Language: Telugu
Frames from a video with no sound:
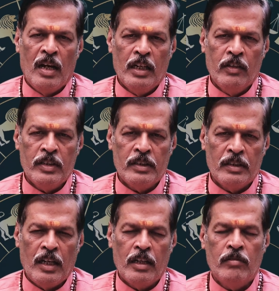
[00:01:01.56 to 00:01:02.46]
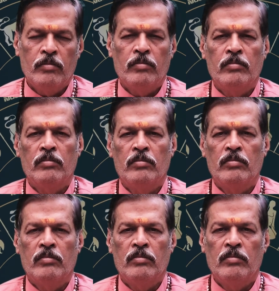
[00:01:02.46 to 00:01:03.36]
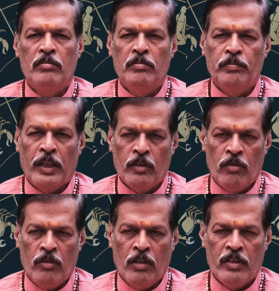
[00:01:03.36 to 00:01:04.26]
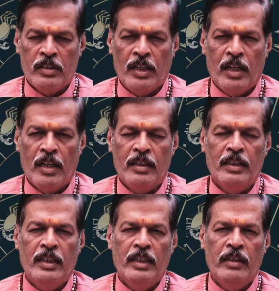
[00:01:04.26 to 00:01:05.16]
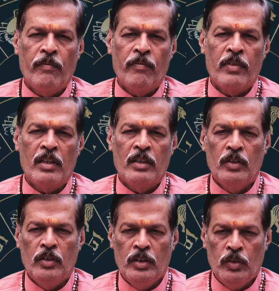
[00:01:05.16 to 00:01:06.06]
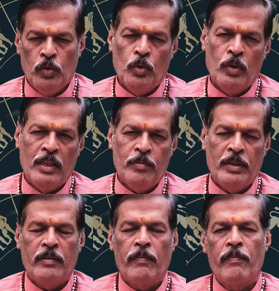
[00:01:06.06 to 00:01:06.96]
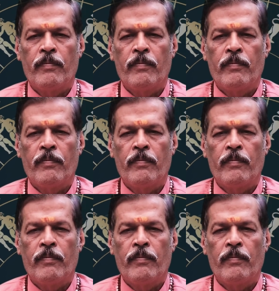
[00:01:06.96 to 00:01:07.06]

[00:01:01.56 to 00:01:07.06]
ఆరవ స్థానం పదకొండవ స్థానానికి శుక్రుడు అధిపతి